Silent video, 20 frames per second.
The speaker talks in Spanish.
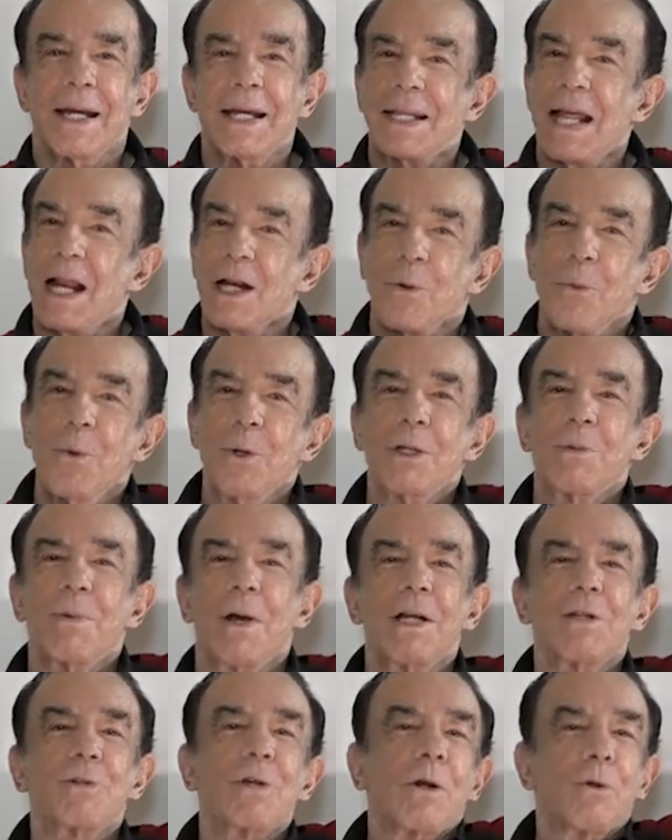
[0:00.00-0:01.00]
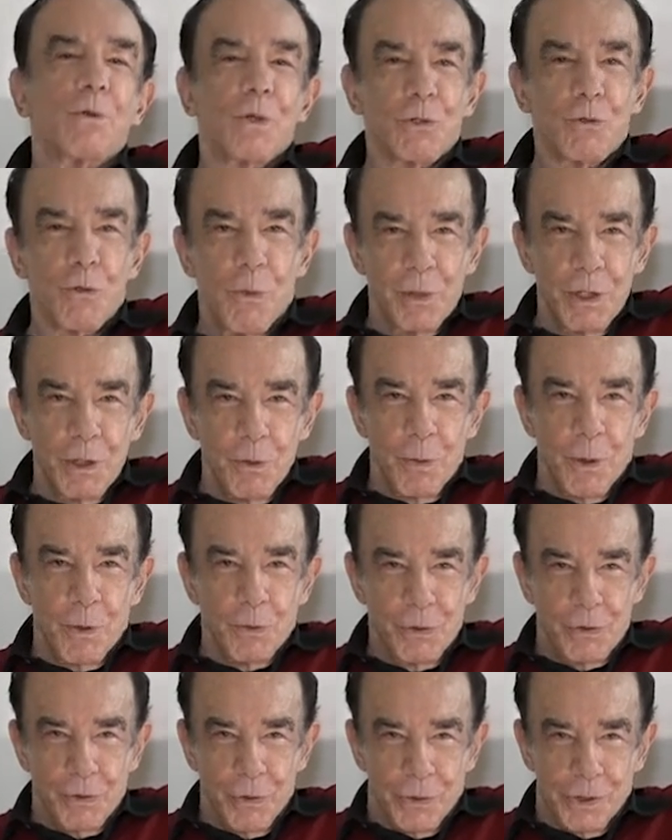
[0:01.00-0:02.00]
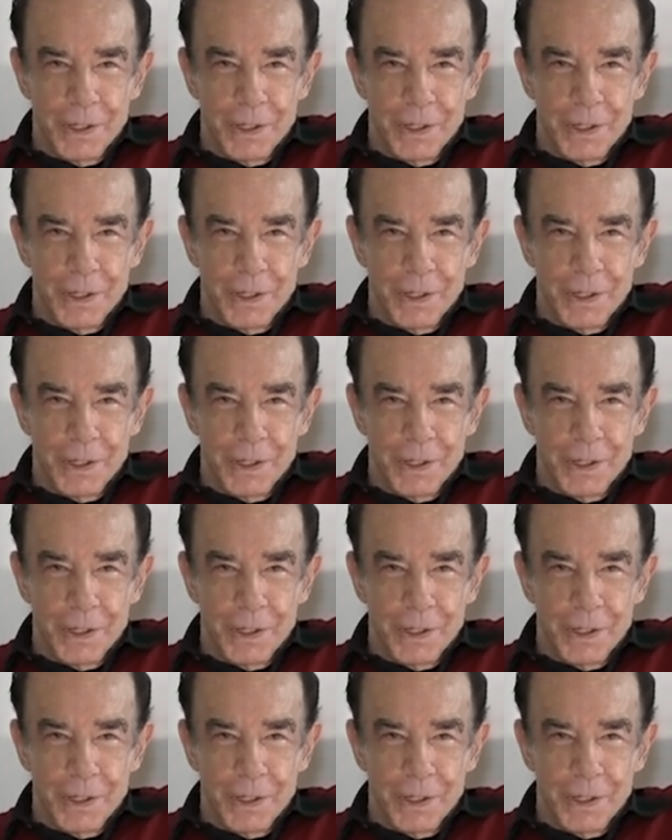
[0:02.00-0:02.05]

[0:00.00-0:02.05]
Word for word: ¿Qué tal? ¿Cómo les va? Los a su amigo Mauricio